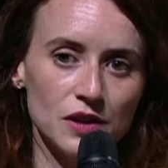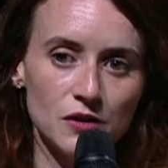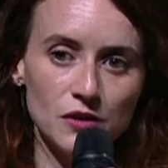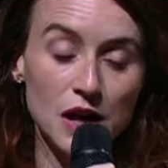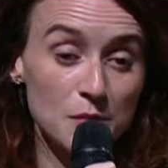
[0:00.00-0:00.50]

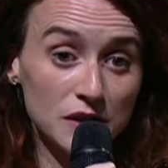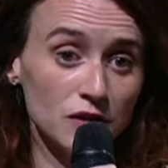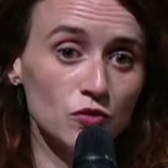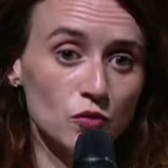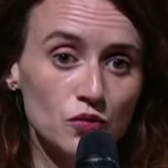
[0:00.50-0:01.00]
euh, à
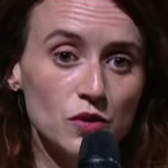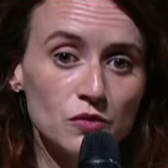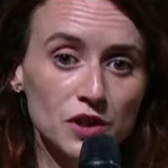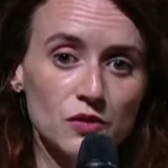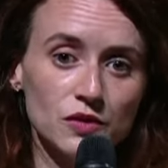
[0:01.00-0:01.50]
partir du point
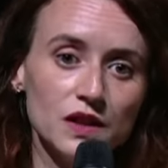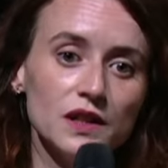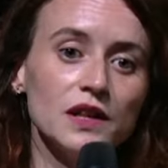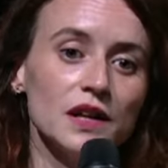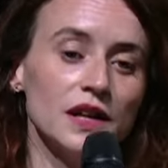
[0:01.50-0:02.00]
où il en est